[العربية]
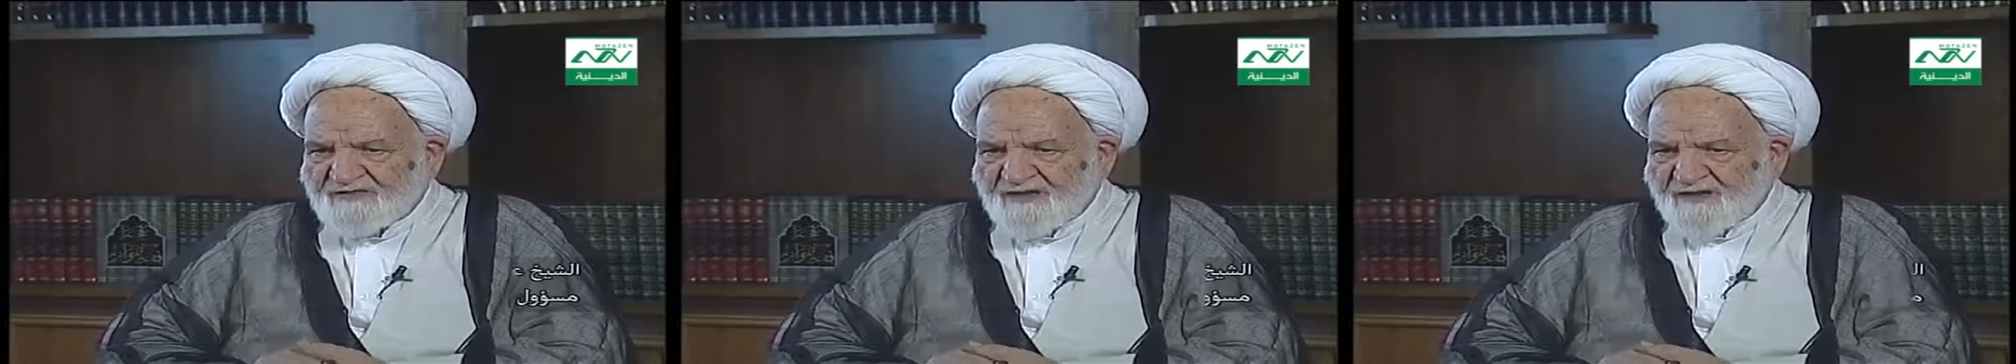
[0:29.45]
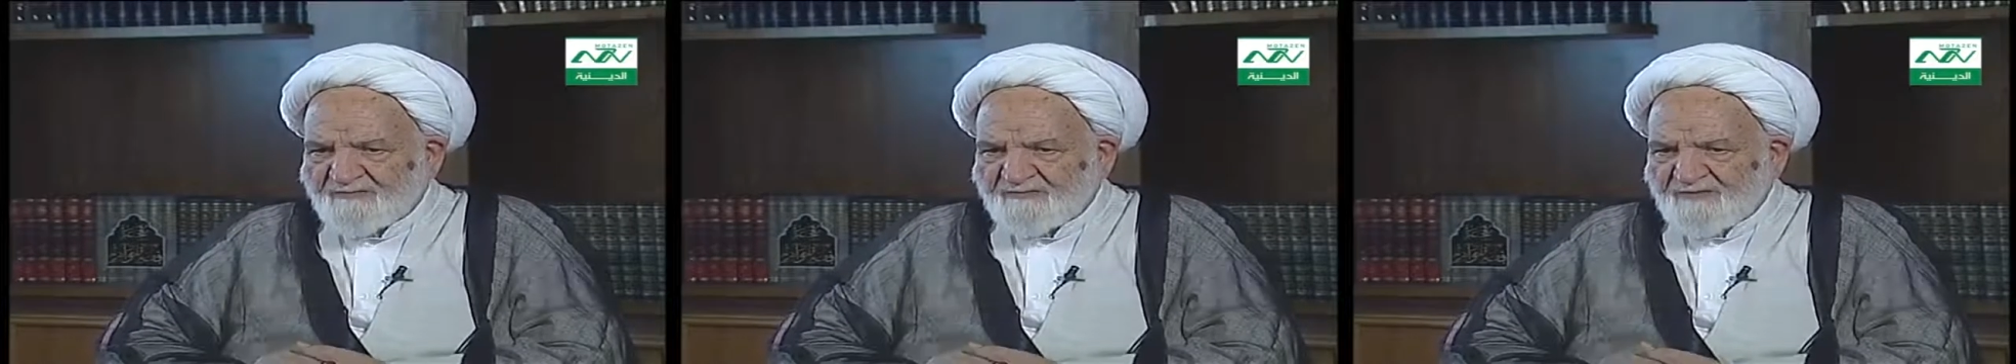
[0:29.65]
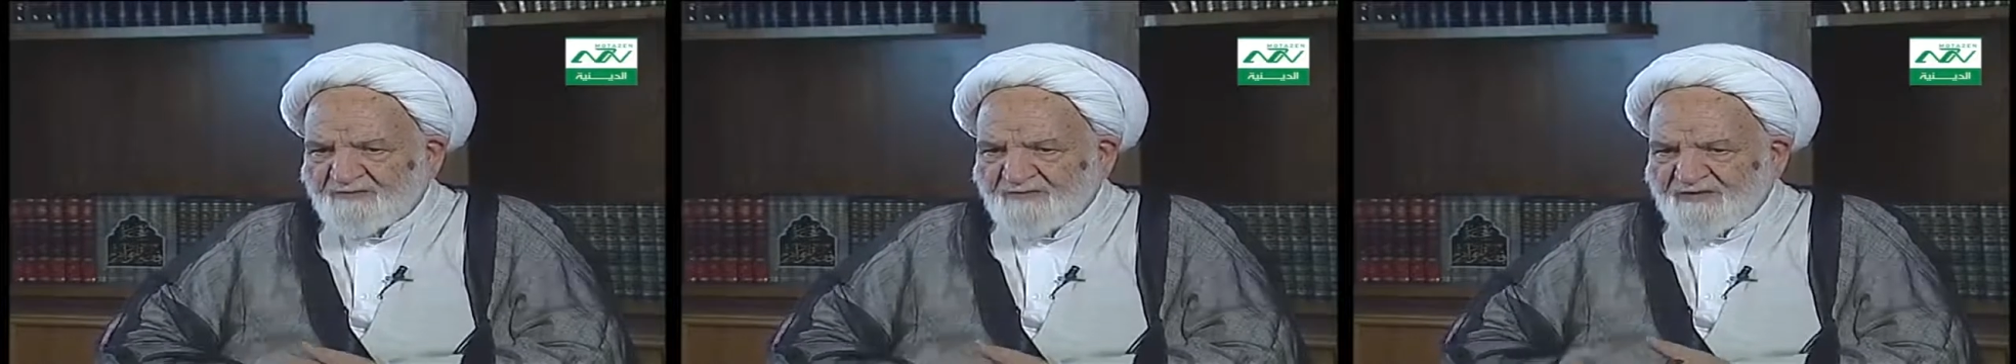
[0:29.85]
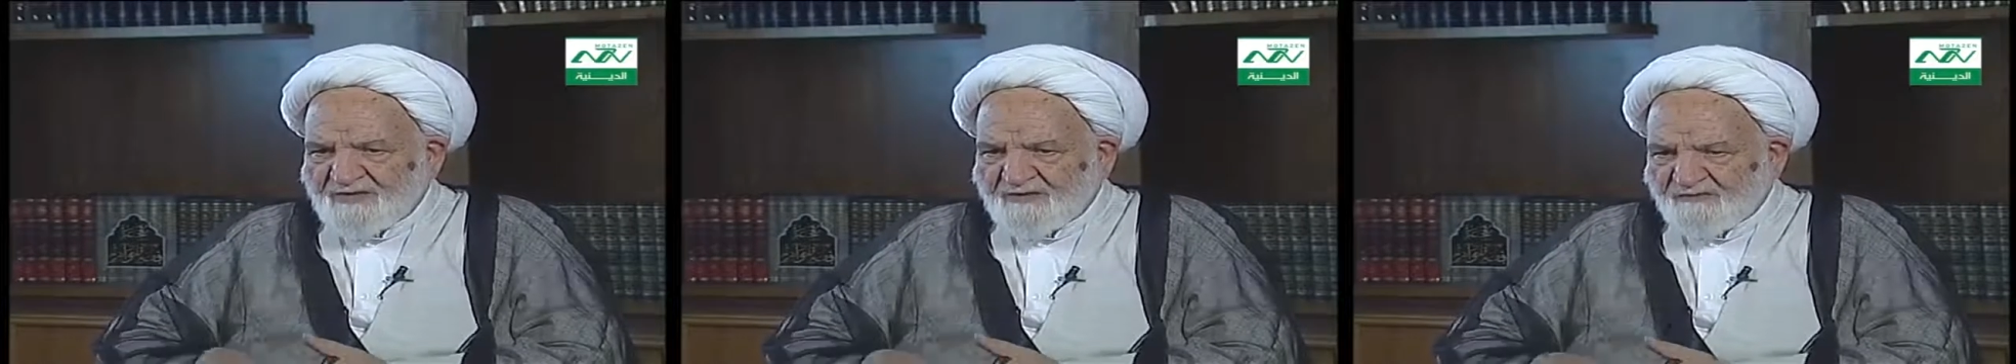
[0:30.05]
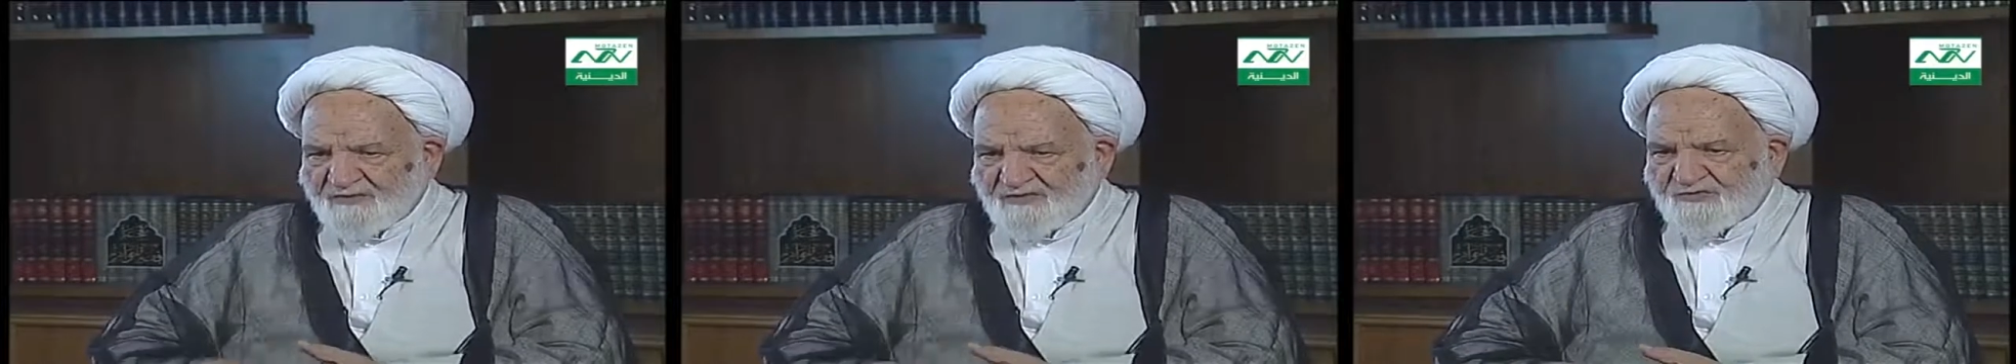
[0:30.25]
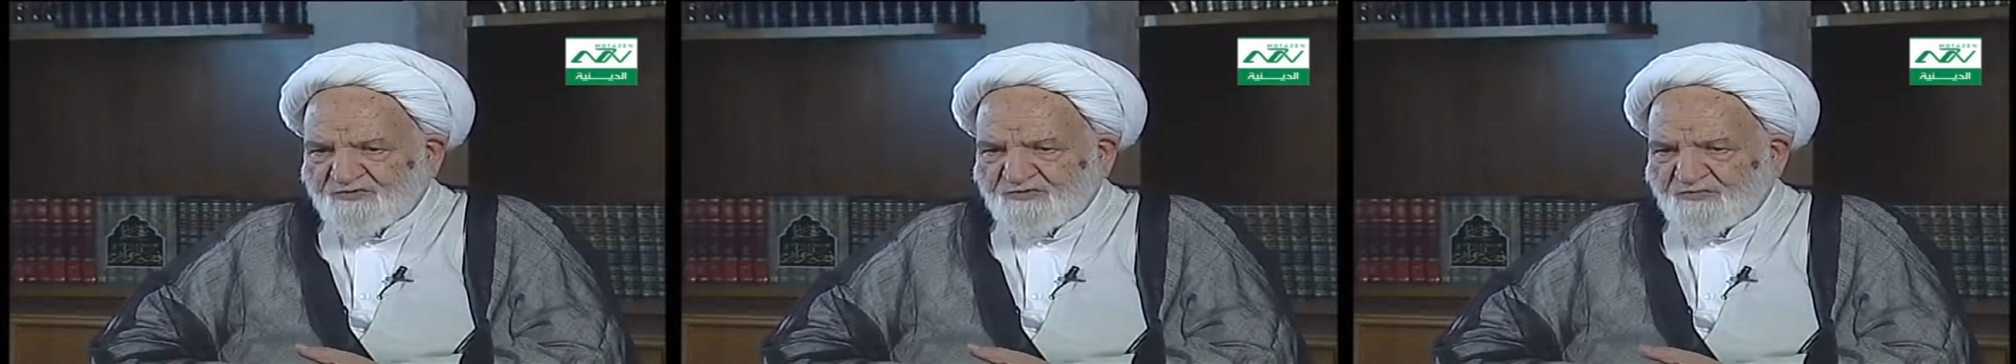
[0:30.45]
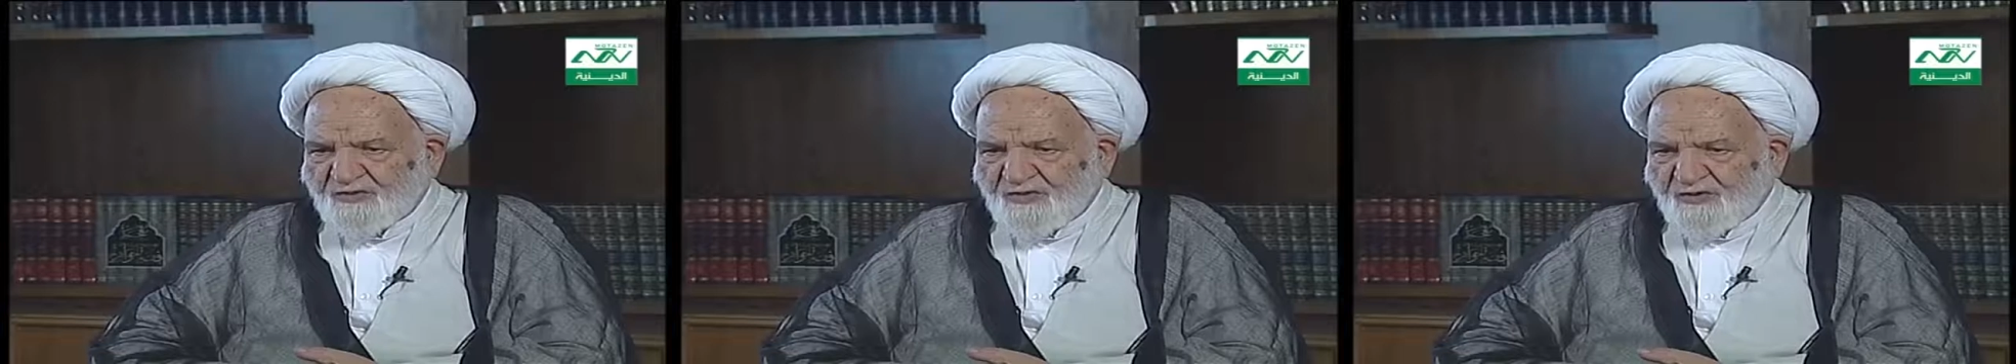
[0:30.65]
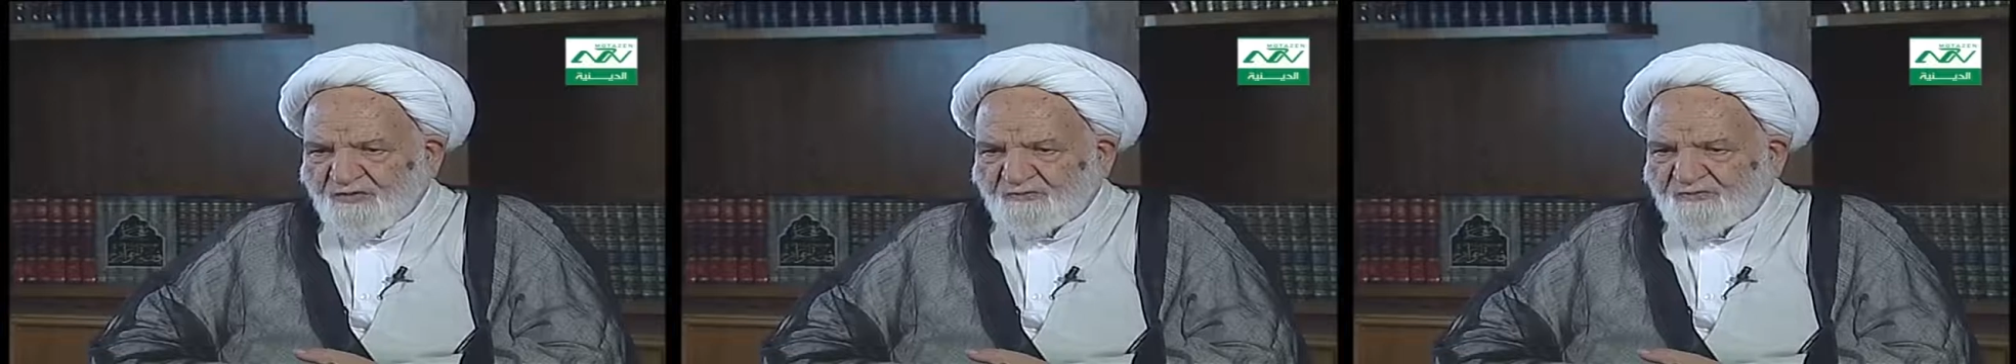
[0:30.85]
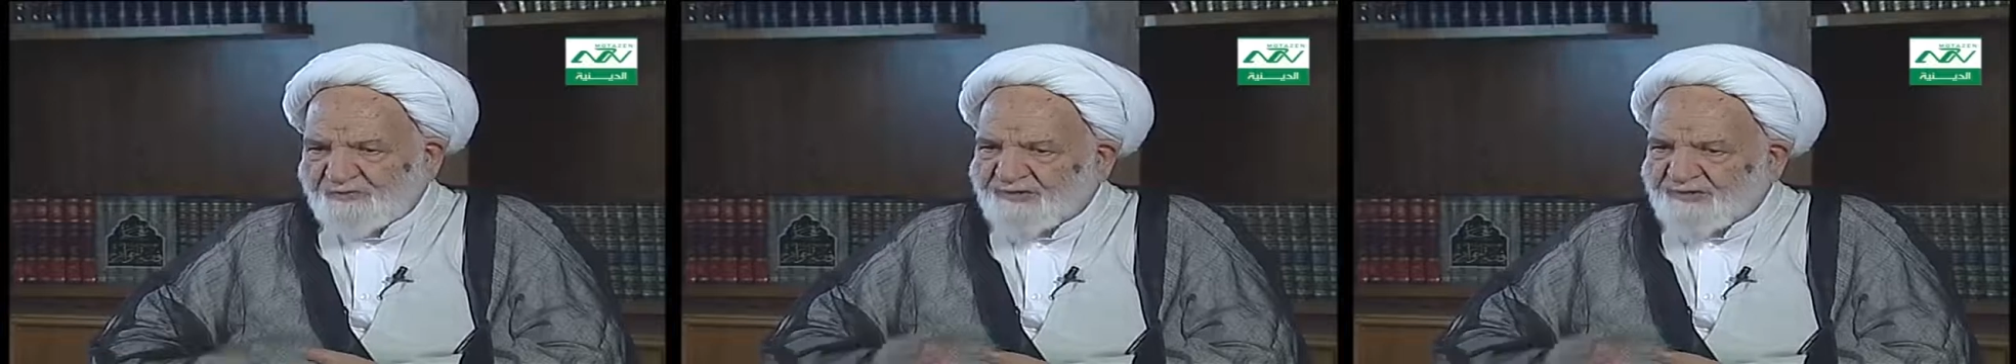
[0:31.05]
رسالة صغيرة